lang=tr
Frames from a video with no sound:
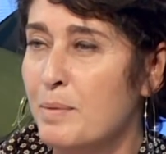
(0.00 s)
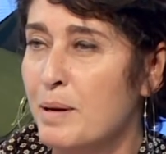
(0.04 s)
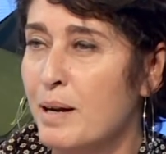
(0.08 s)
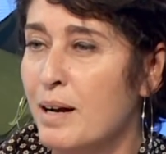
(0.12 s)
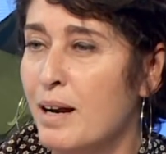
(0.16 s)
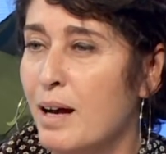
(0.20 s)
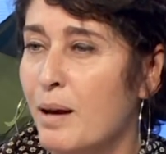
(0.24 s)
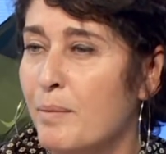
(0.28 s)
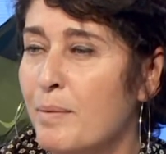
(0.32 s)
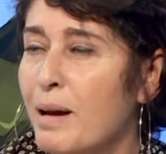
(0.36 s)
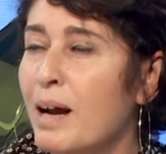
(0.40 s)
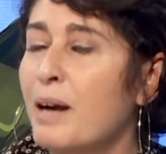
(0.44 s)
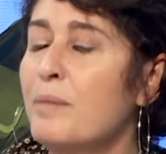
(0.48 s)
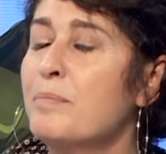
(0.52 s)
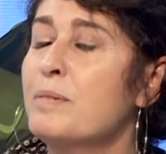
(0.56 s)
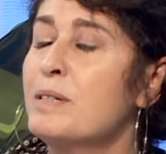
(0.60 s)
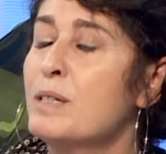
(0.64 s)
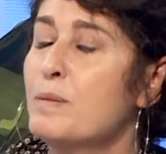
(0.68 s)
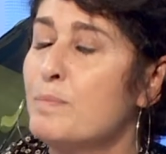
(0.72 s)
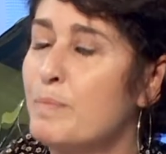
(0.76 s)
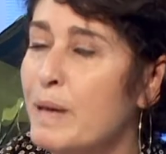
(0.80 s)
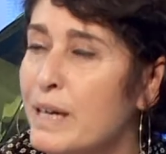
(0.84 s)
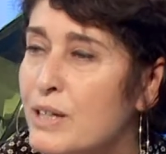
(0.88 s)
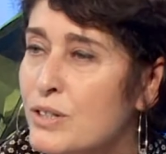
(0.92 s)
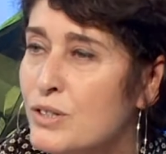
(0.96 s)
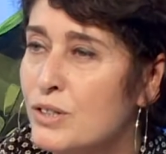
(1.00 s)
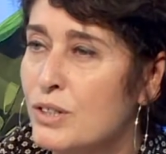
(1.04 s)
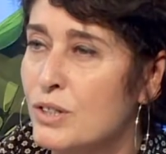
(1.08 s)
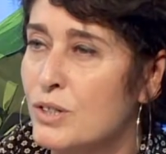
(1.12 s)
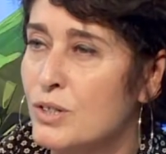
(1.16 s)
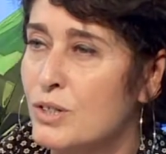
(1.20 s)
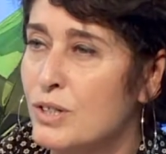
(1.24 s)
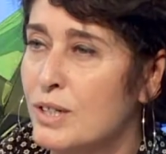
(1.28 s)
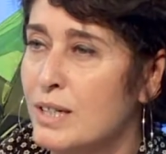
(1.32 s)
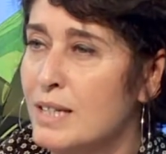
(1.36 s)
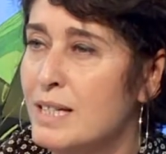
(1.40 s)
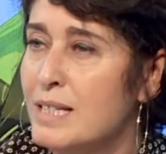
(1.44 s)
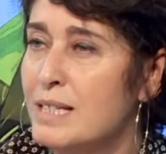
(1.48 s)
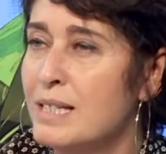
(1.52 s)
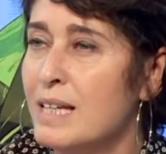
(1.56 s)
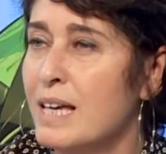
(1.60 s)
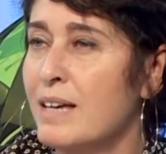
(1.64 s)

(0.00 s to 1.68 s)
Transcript: beraber biz beş kişiyiz.